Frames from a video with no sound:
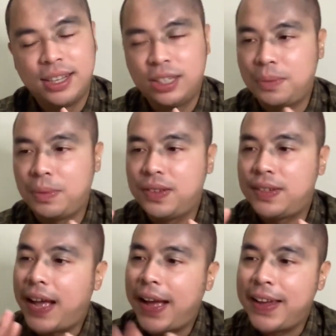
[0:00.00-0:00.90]
Temen
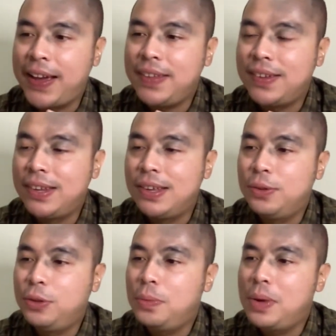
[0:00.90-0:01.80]
saya jadi
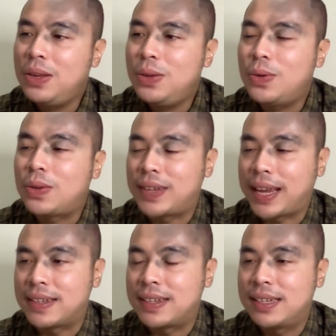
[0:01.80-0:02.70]
youtuber
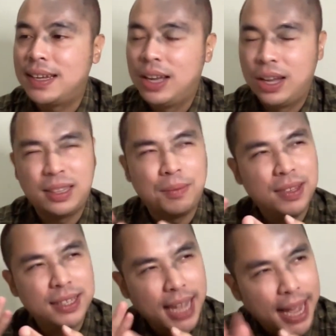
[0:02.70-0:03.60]
sukses Temen
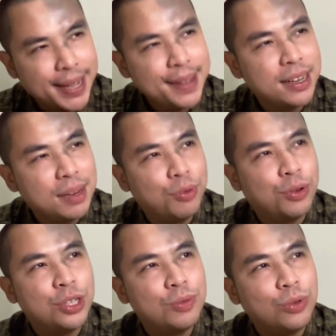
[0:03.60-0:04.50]
saya jadi
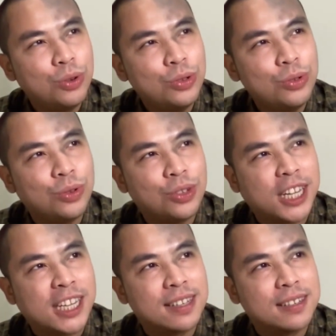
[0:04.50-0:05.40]
penulis buku
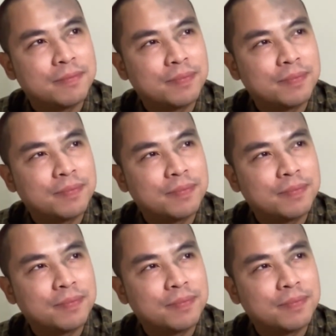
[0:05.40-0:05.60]
sukses